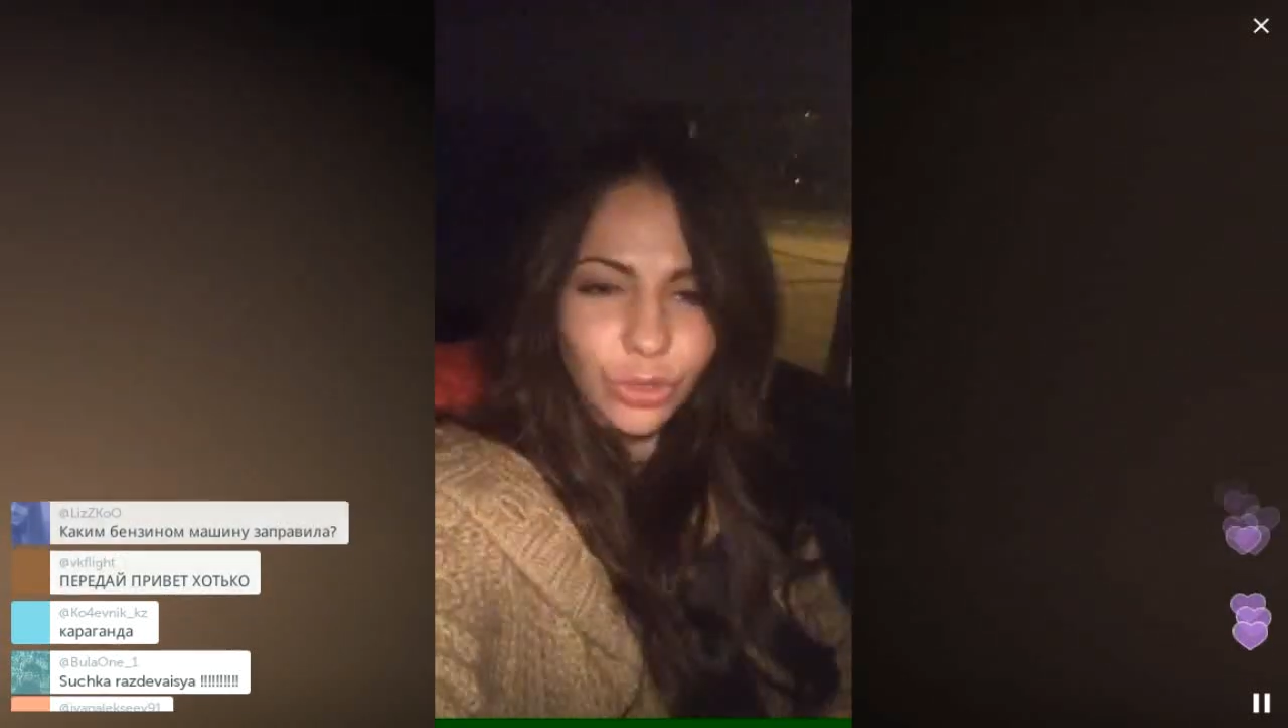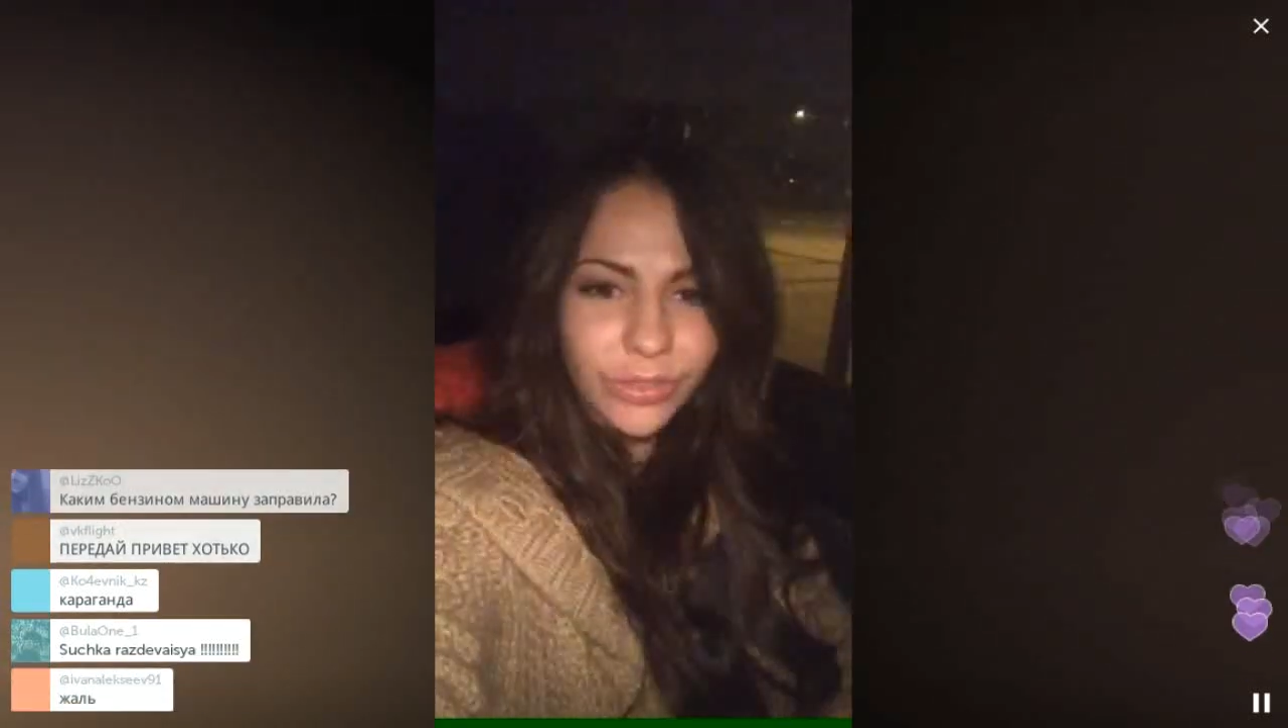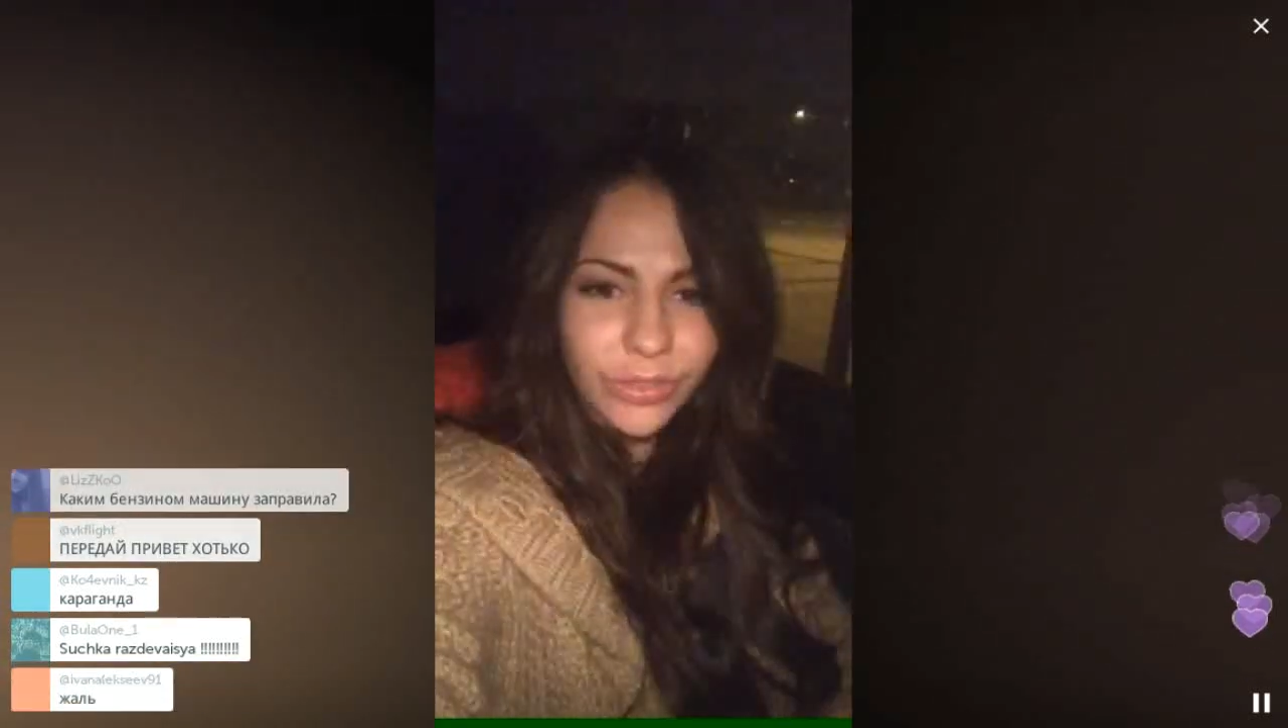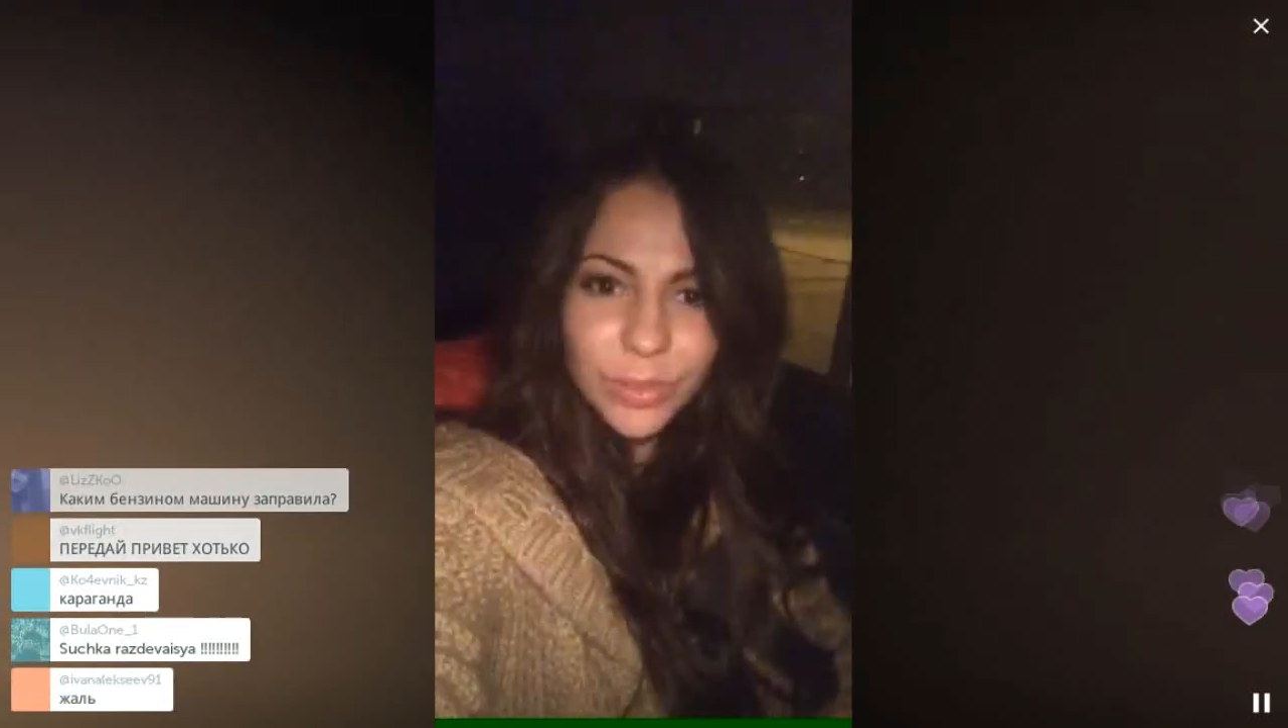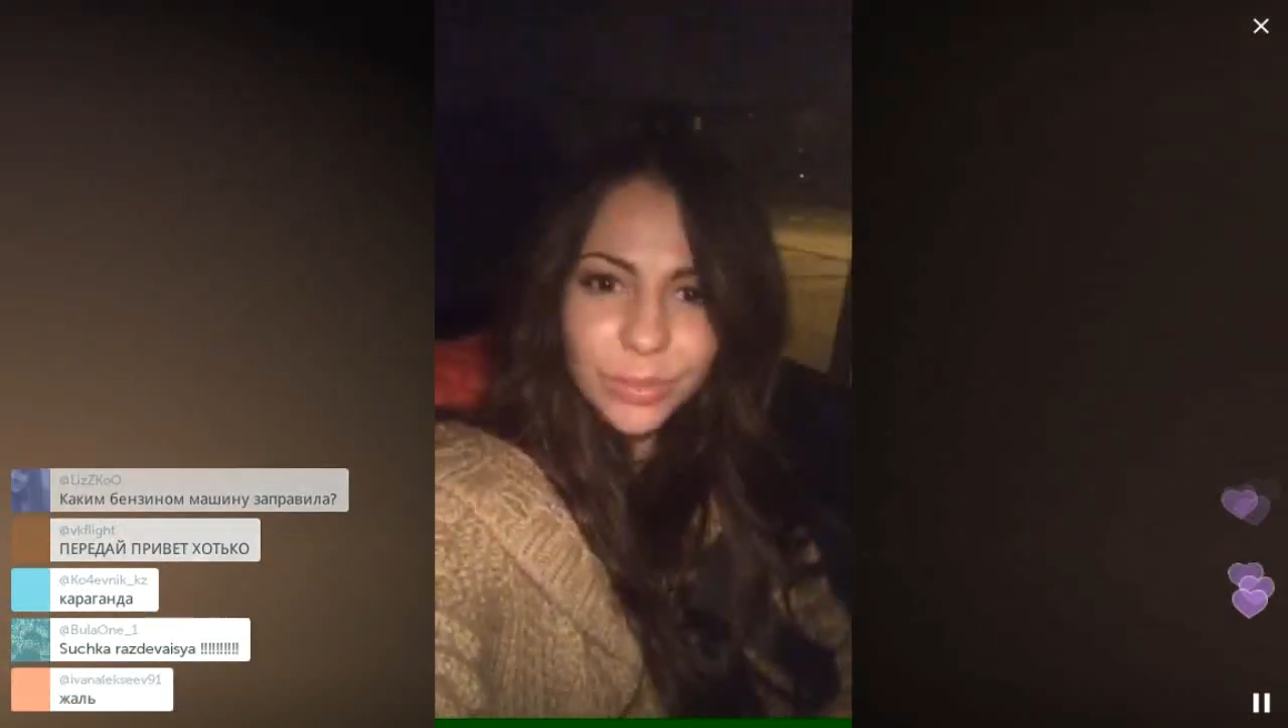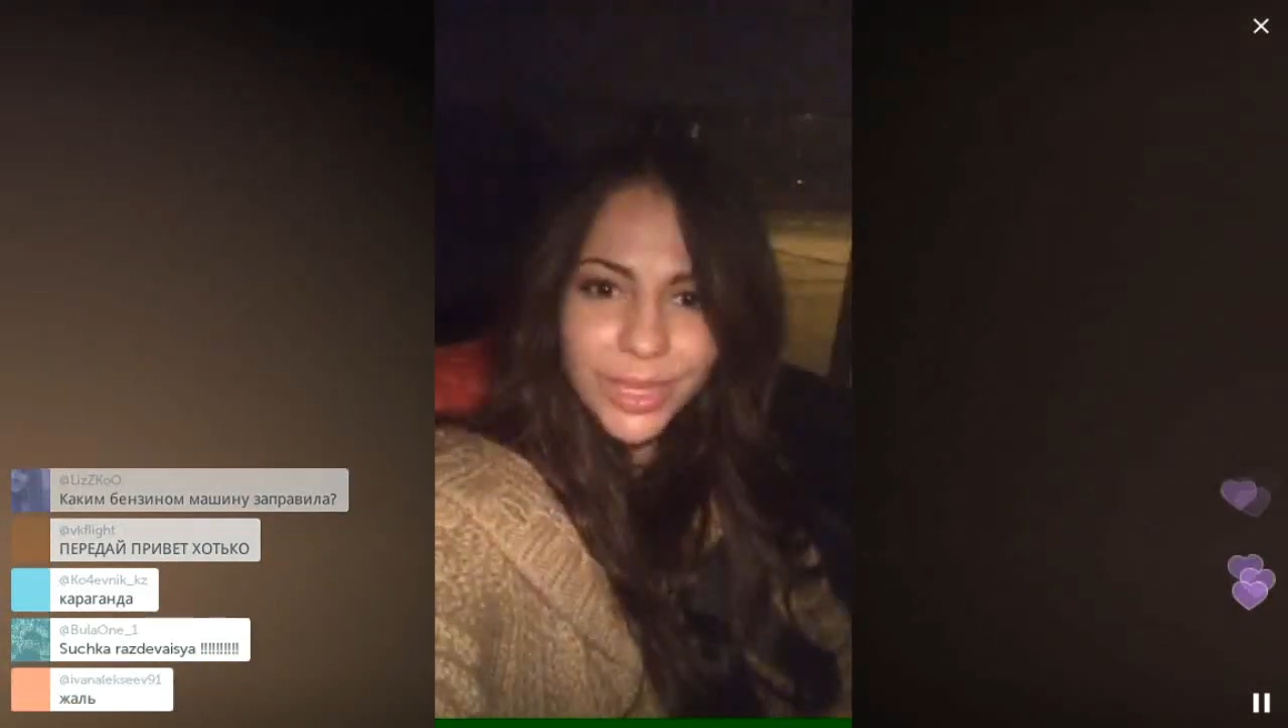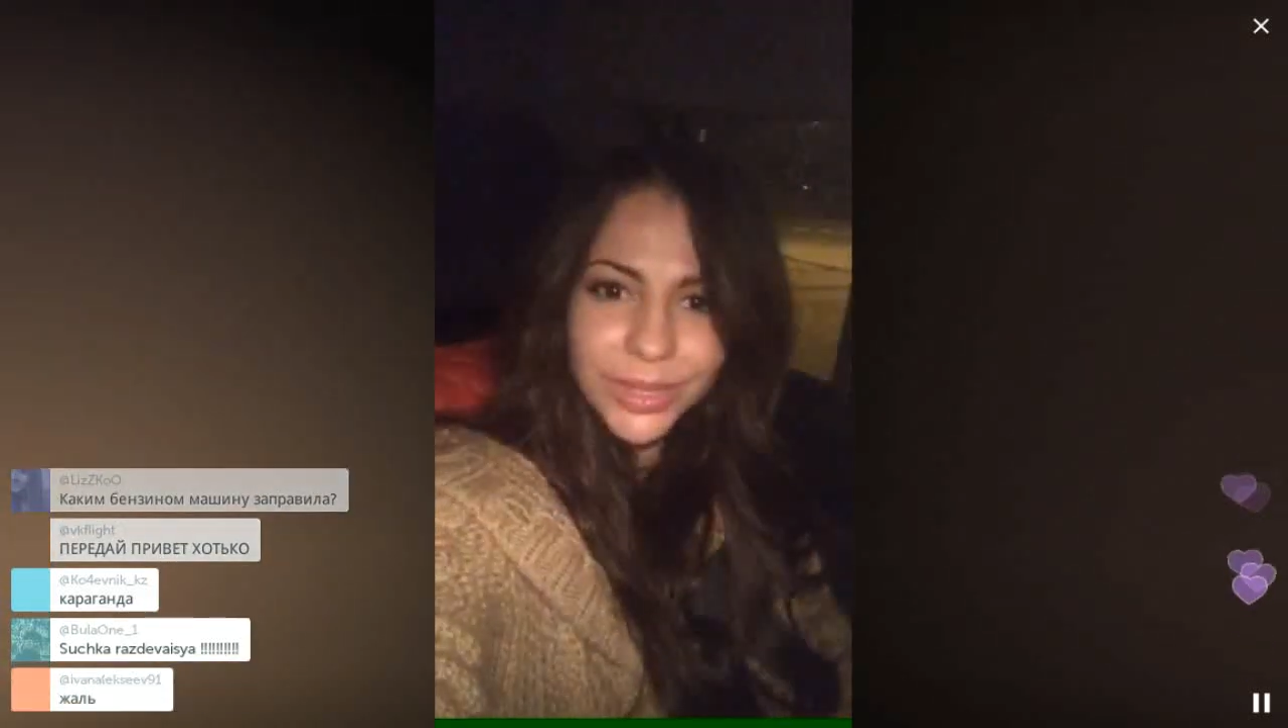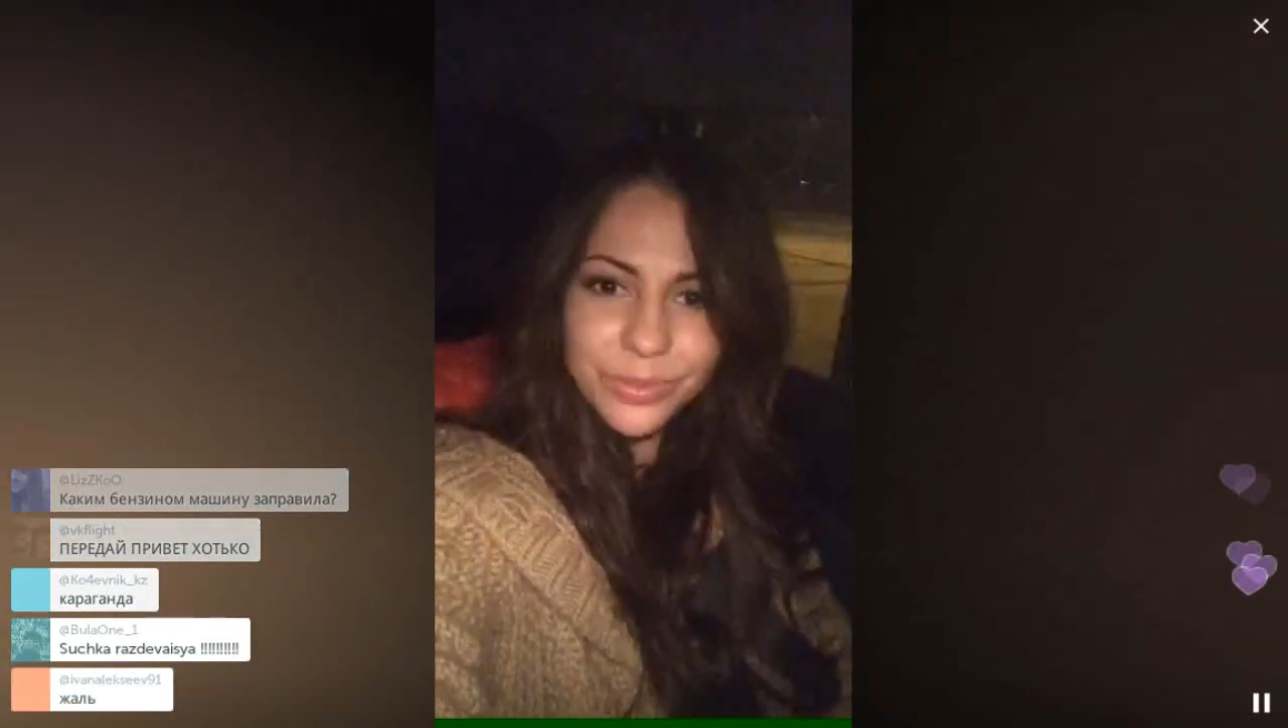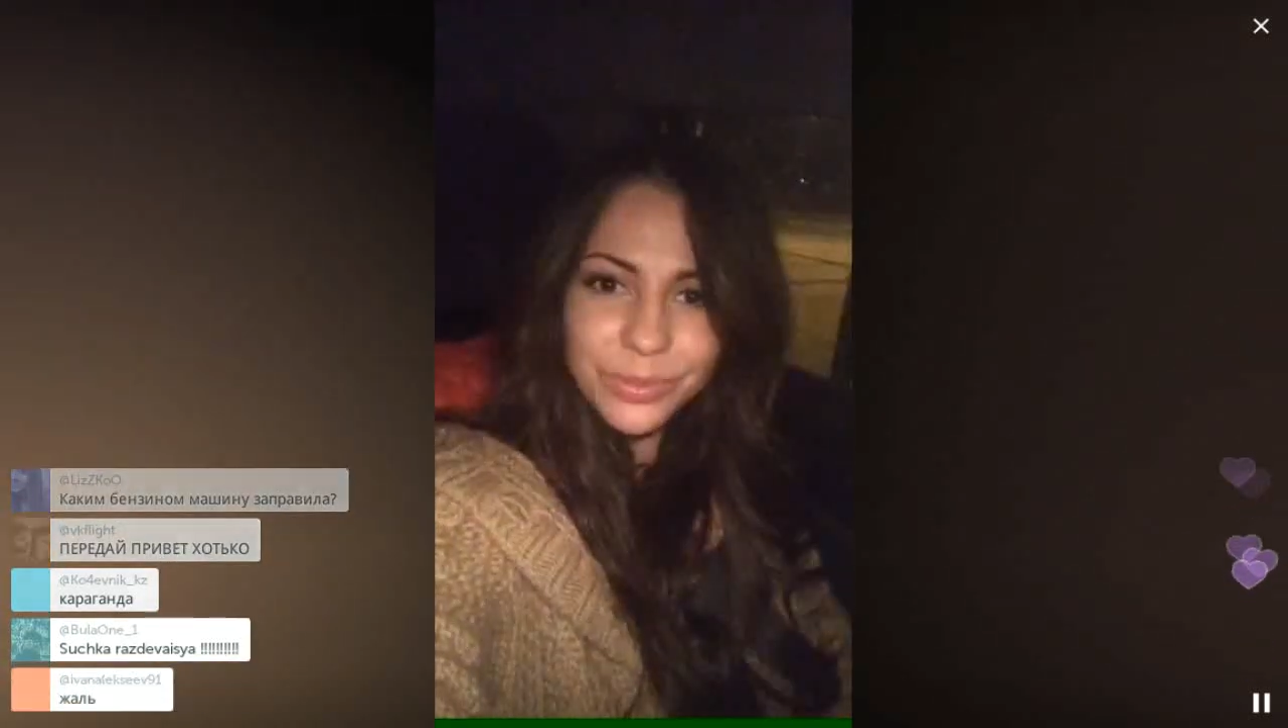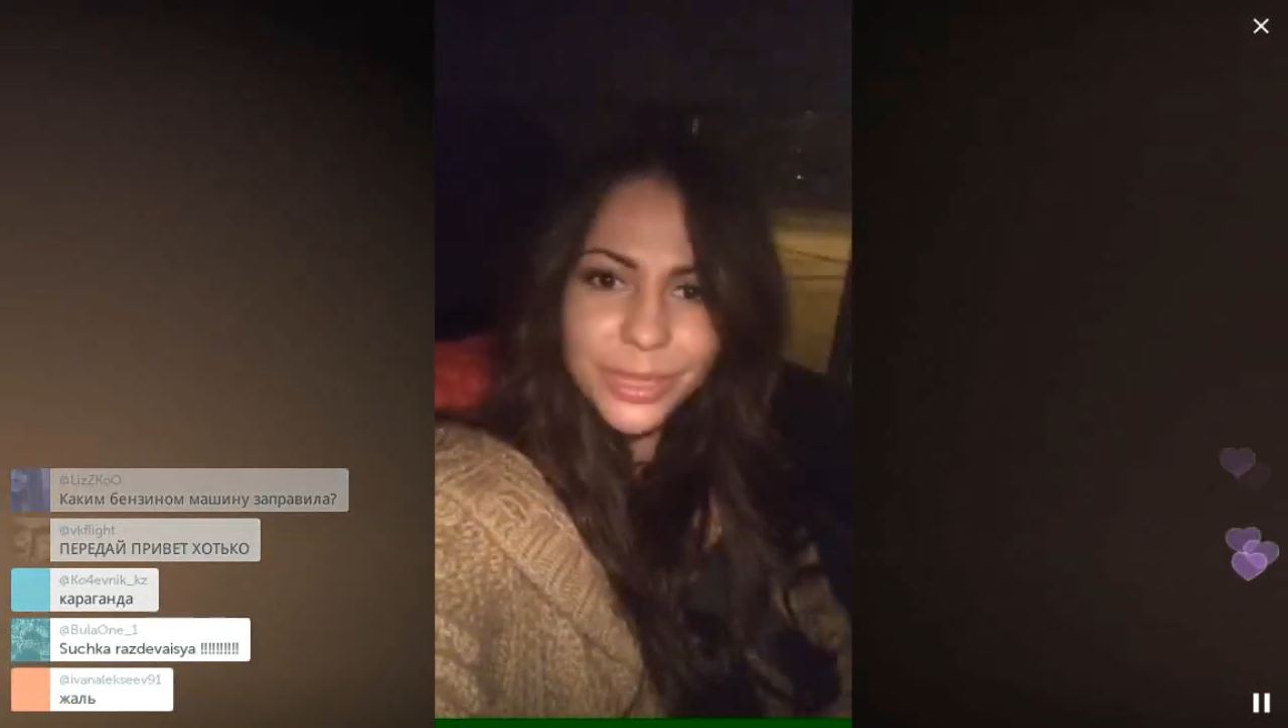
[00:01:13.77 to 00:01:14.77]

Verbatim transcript: 95-м.